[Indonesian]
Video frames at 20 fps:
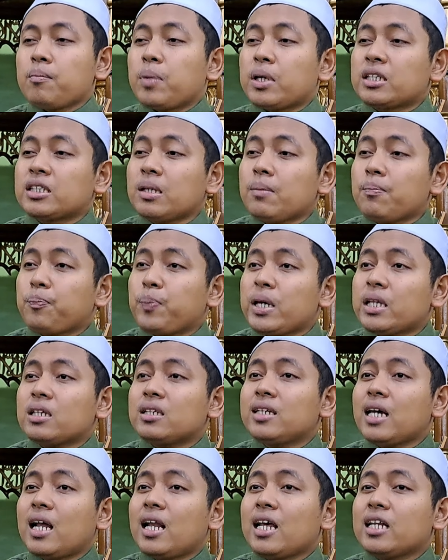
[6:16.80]

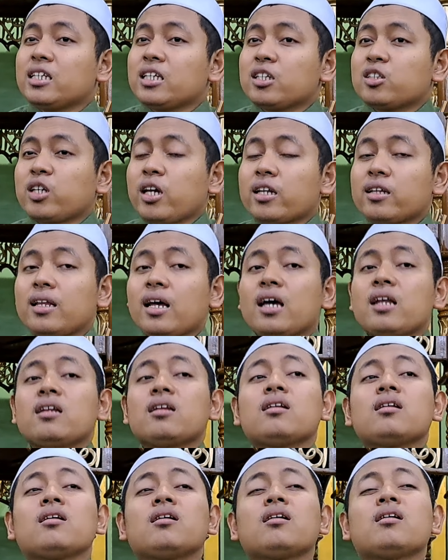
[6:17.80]
persempit jalannya
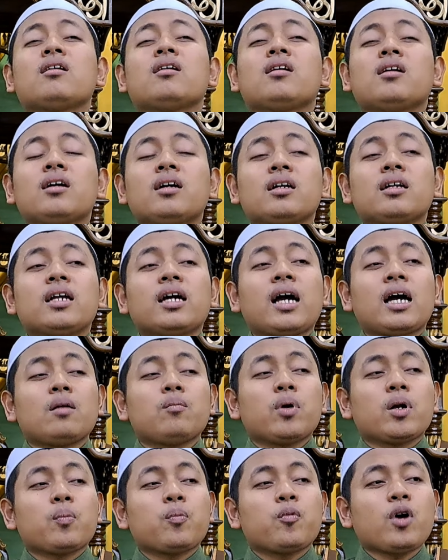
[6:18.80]
setan dengan
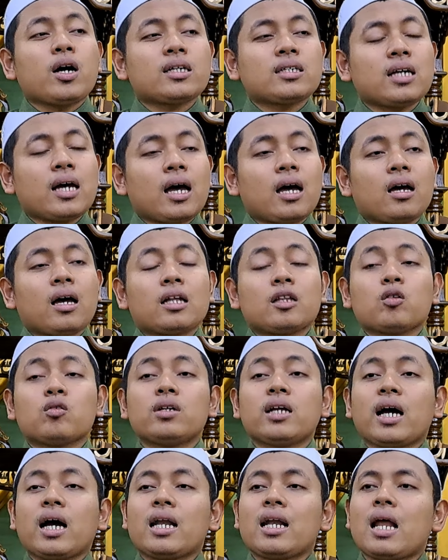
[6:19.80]
berpuasa atau
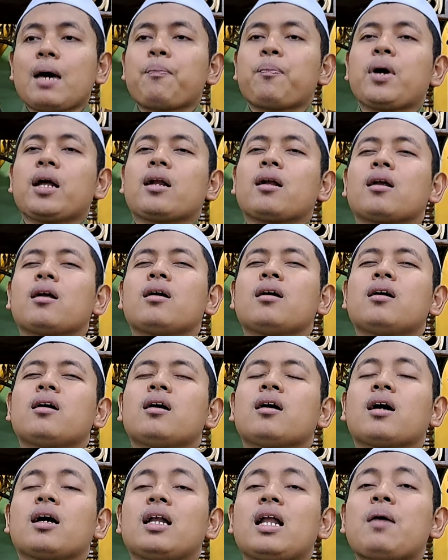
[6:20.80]
dengan lapar
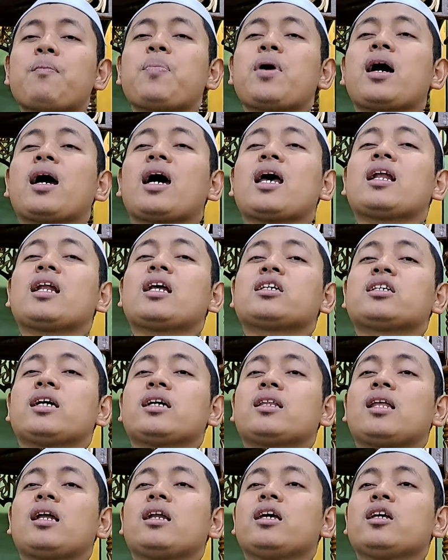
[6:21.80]
Kenapa? Karena
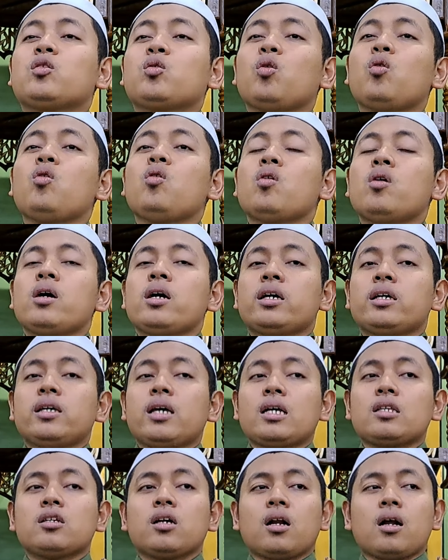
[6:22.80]
setan itu
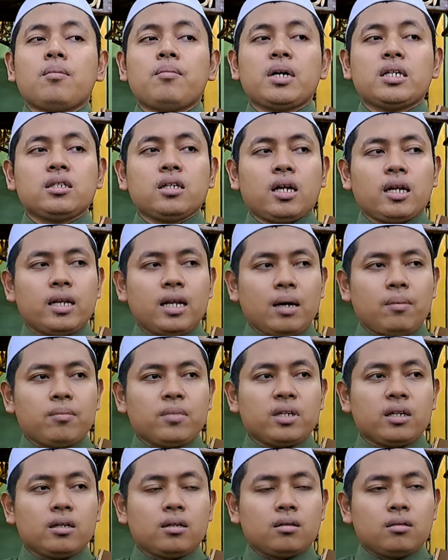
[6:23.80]
ya jerama
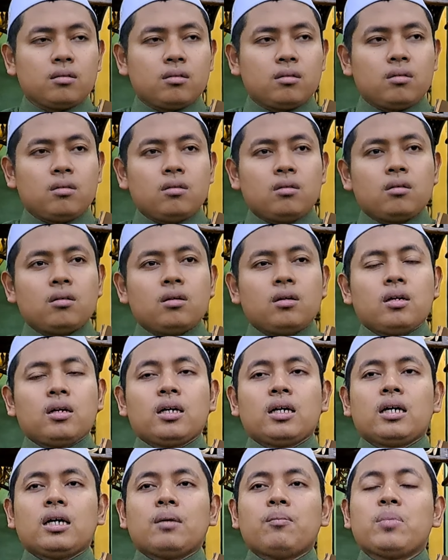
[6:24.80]
jeredam.
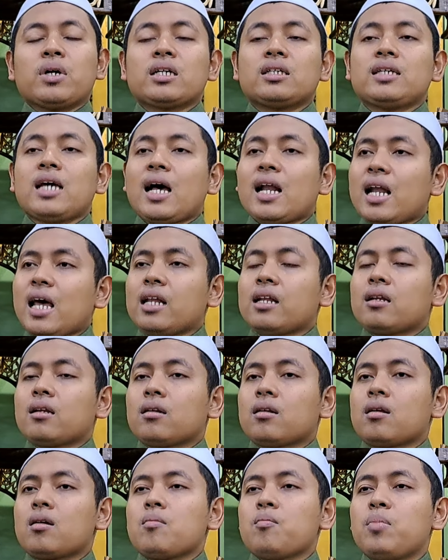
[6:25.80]

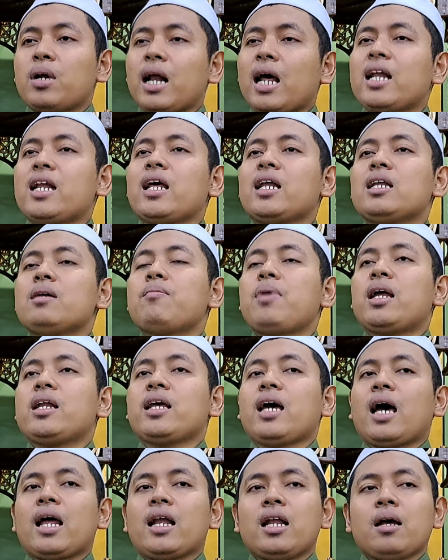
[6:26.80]
Berjalan, berada di
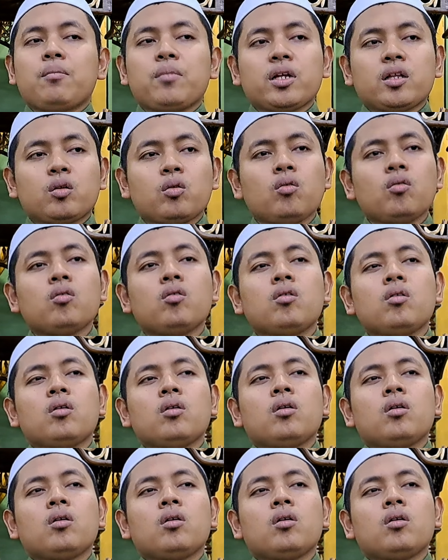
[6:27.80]
Bani Adam itu